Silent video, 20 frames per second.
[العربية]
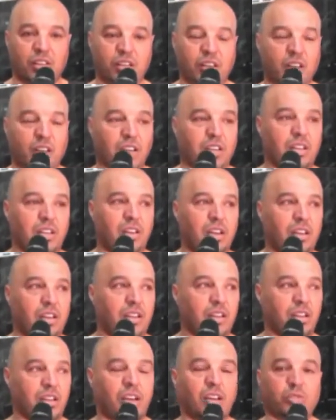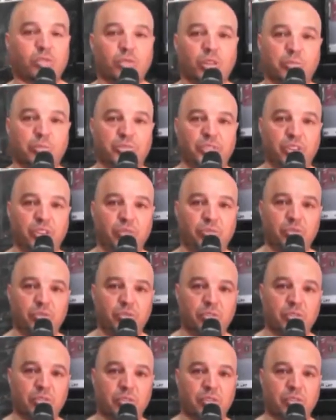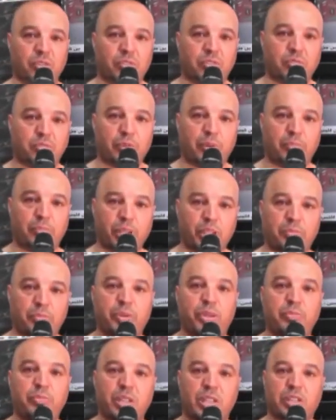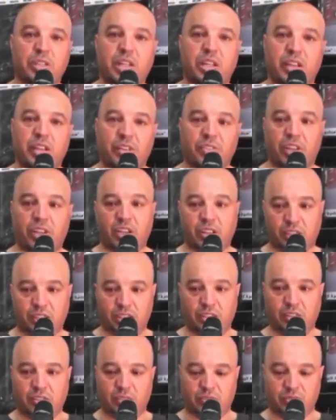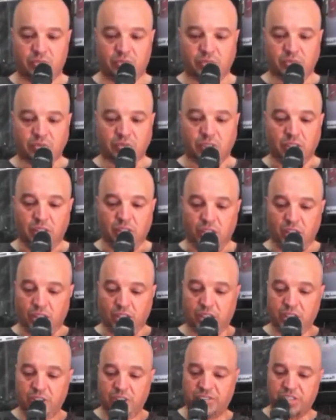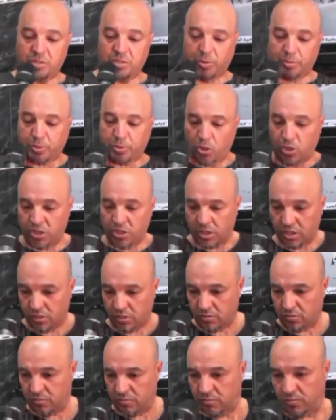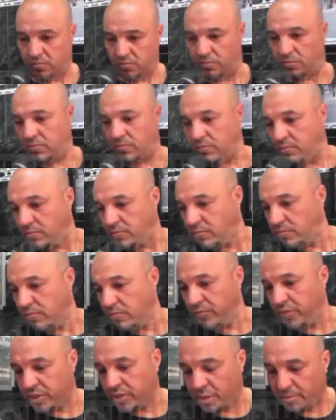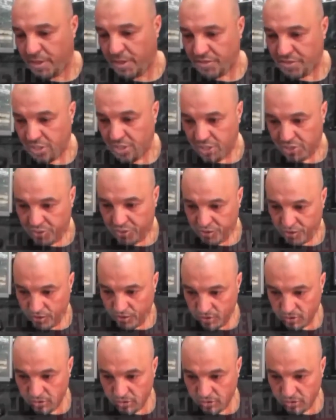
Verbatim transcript: يا اخي حنا كيعيطونا بالتليفون تما بالي بريمي اللي دخلت عندها هنايا كان سيد مبطوح حنا في هذه البلاصه هذه